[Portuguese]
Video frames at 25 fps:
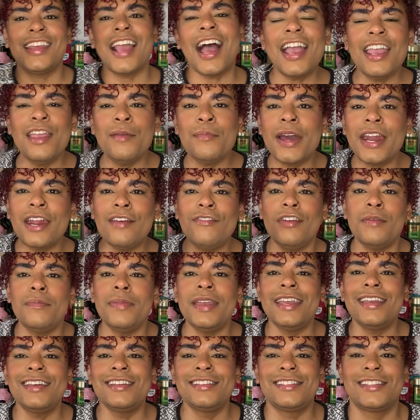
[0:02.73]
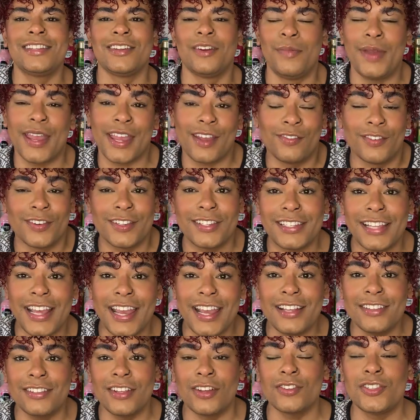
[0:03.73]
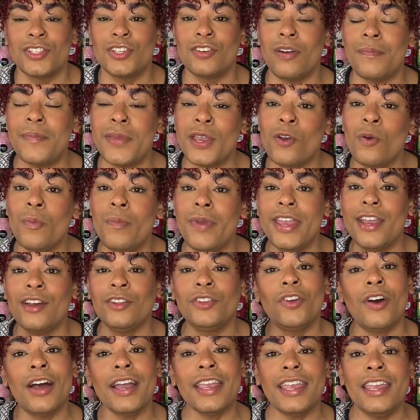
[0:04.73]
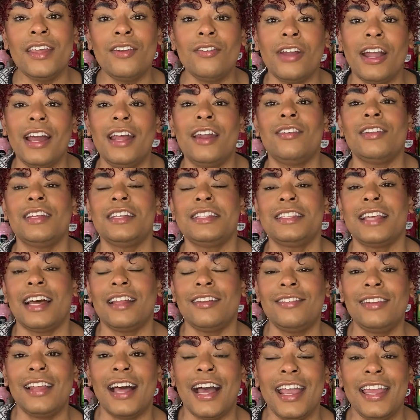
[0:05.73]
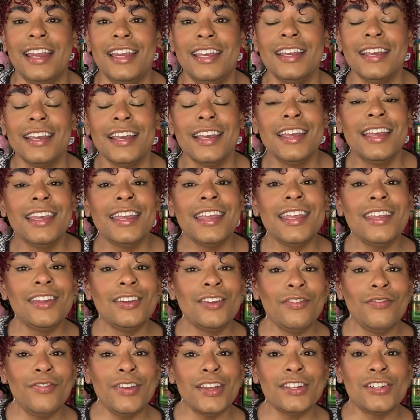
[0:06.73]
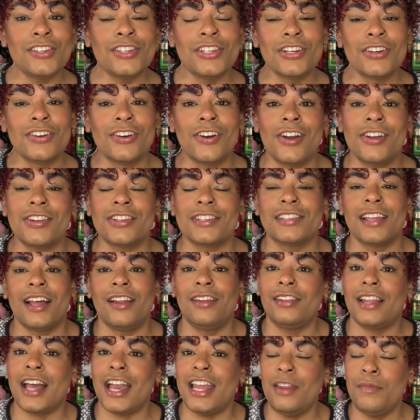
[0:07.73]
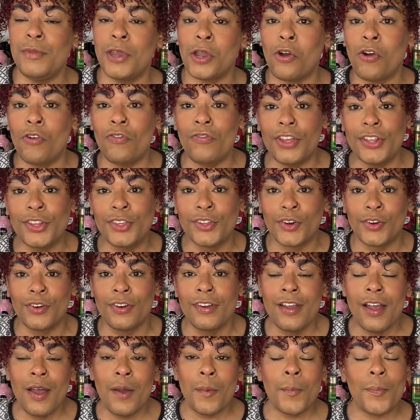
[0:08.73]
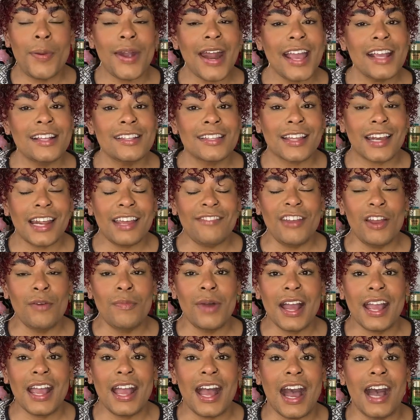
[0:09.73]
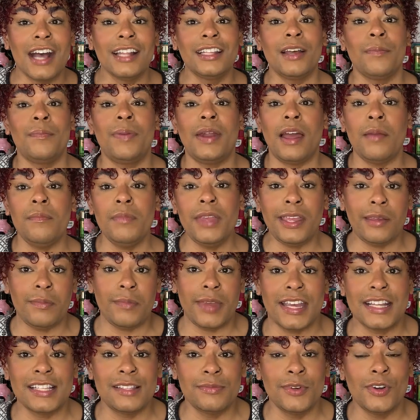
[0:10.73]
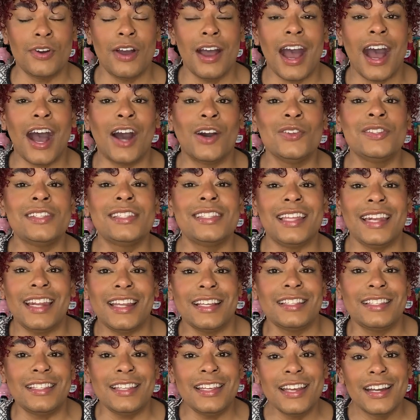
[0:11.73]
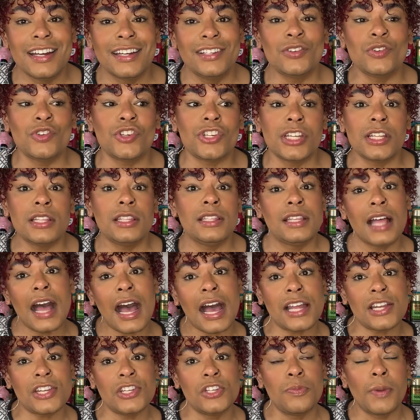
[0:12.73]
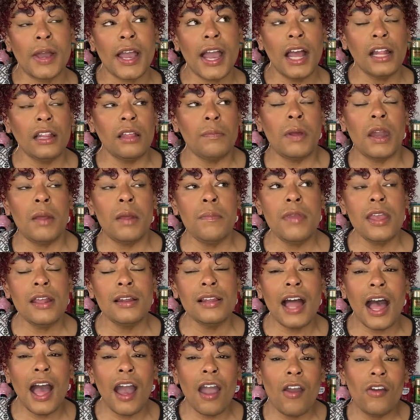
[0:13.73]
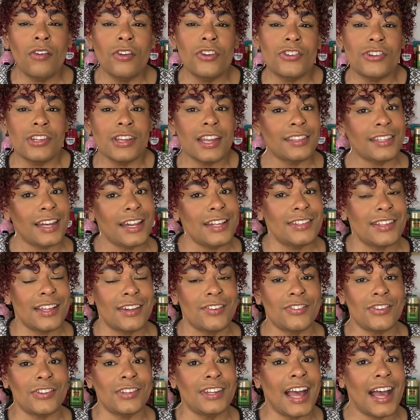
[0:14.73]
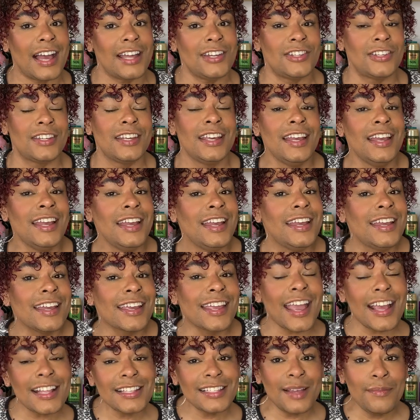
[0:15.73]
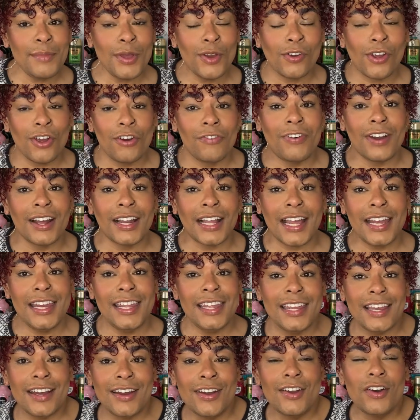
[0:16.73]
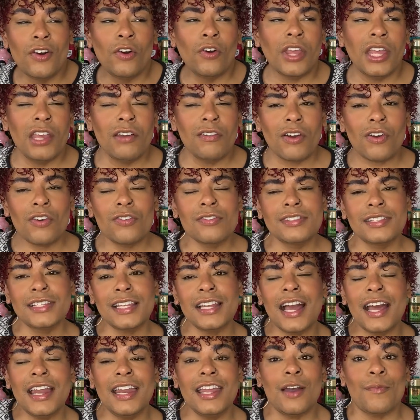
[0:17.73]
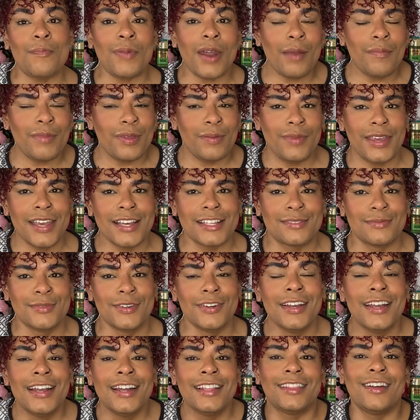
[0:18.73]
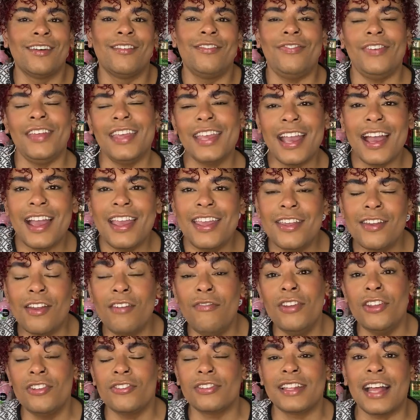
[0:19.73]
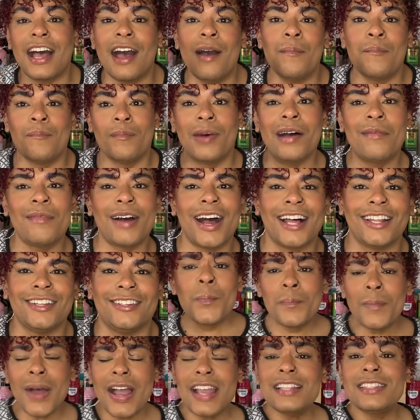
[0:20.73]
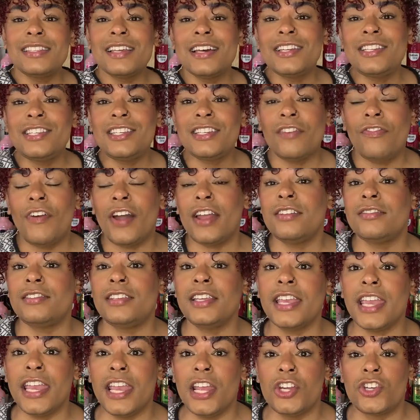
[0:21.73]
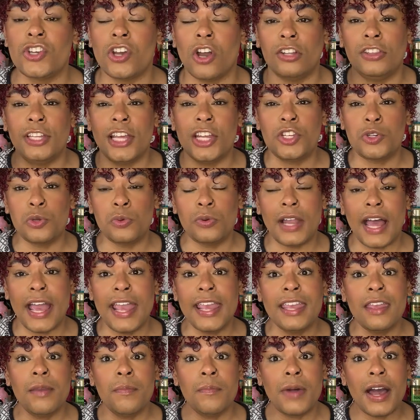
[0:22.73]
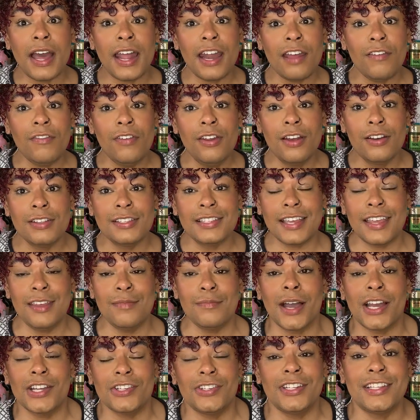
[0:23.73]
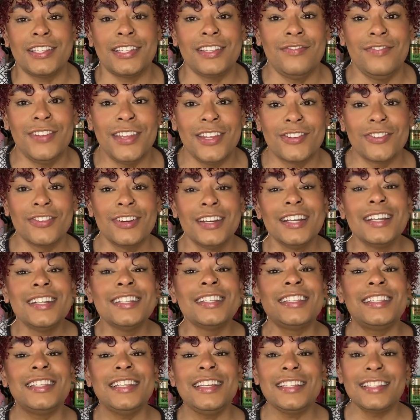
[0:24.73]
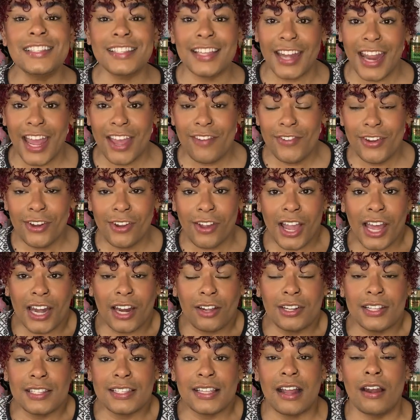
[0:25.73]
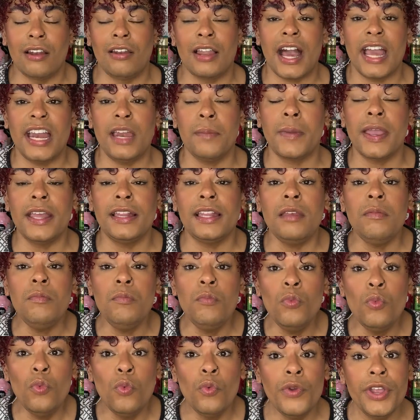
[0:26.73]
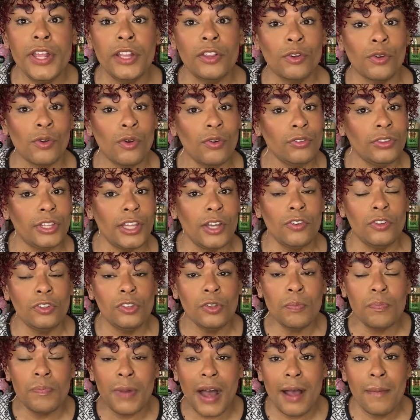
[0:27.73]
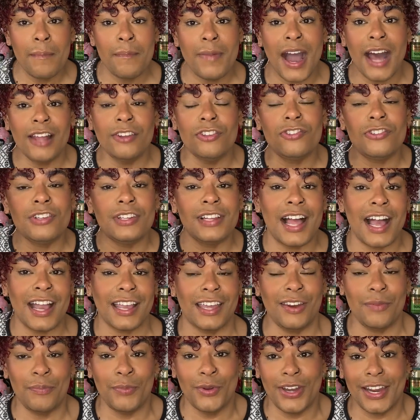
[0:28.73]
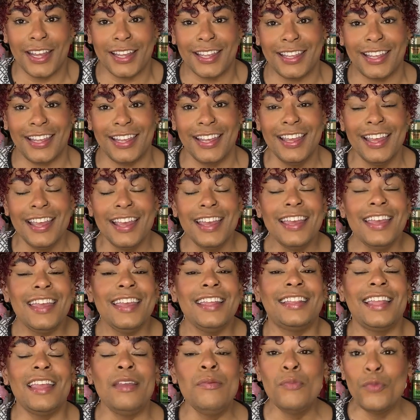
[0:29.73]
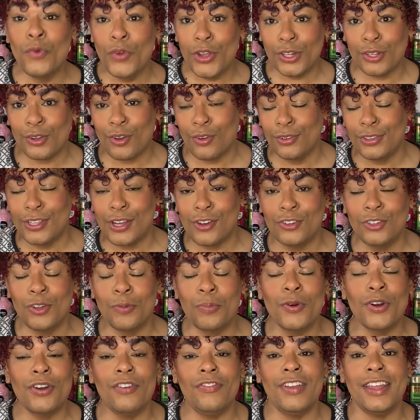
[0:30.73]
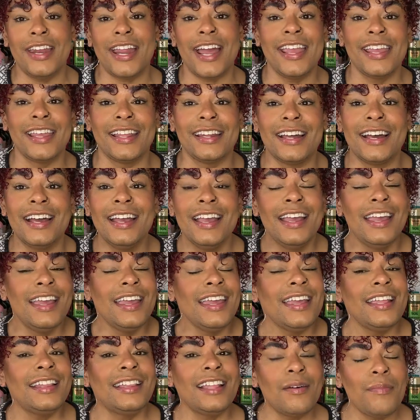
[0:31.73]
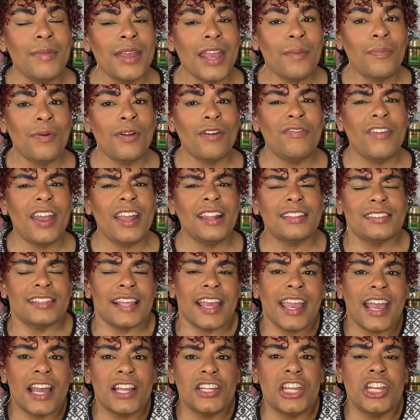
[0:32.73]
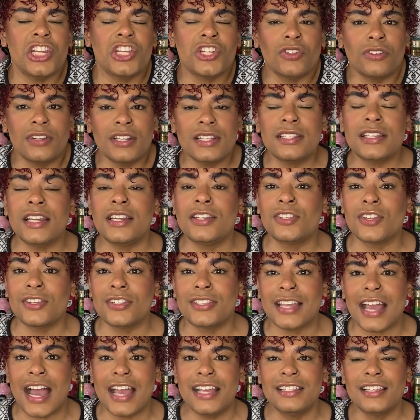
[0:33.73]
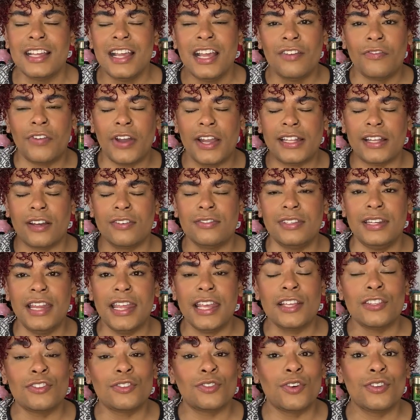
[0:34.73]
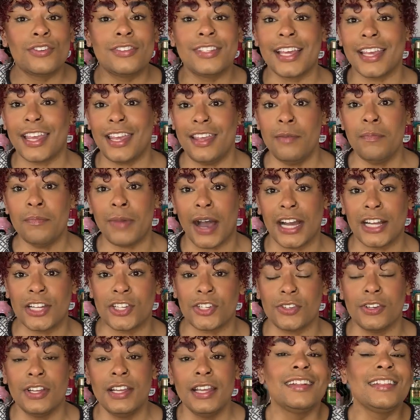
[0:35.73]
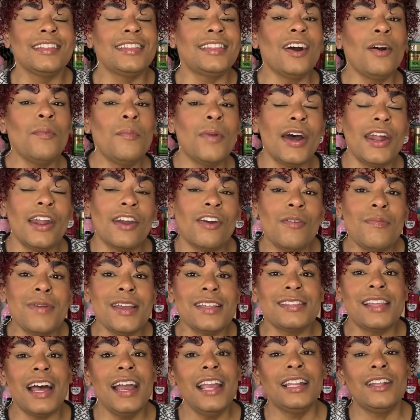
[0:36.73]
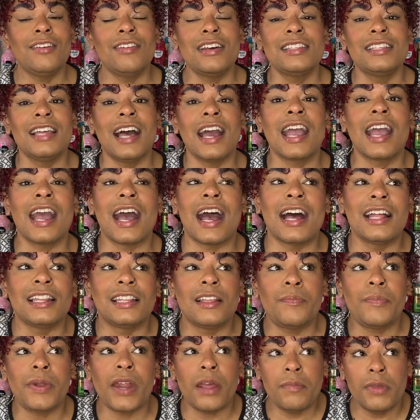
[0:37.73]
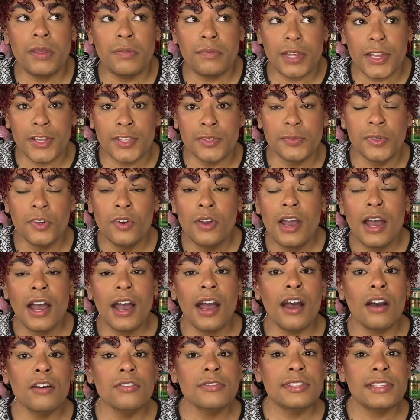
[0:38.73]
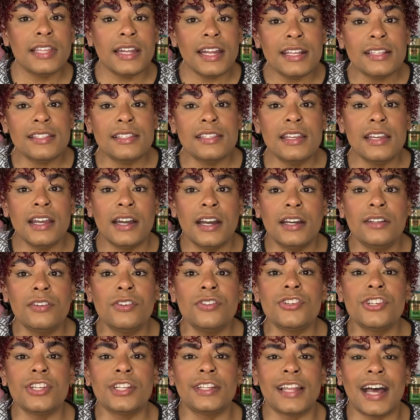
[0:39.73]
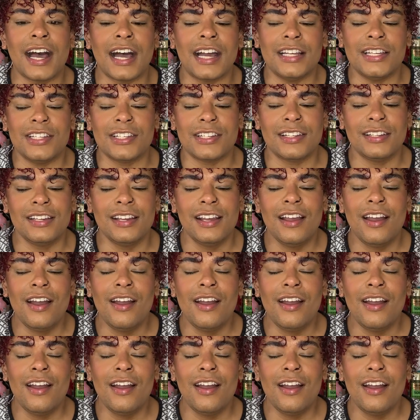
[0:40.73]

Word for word: E aí, Maravibis, tudo bem com vocês? Eu sou o amigo Bi, eu tô aqui no canal da Sala Online e no vídeo de hoje a Sala Online me convidou para escrever uma carta para mim mesmo aos 13 anos de idade. Uma carta para mim lá quando eu tinha 13 anos de idade. Quer saber o que eu falaria? O que eu aconselharia para mim mesmo? Então fica aí que o vídeo tá babado. Mas antes, já faz o seguinte, ó. Deixa um like maravilhoso aqui embaixo nesse vídeo. Se inscreve no canal da Sala Online, porque tem muito conteúdo babado de lacre por aqui. E tem muito conteúdo por vir ainda. E também aproveita e segue a gente em todas as redes sociais. Vai estar os links todos aqui embaixo. Então bora começar então essa carta para mim mesmo aos 13 anos de idade.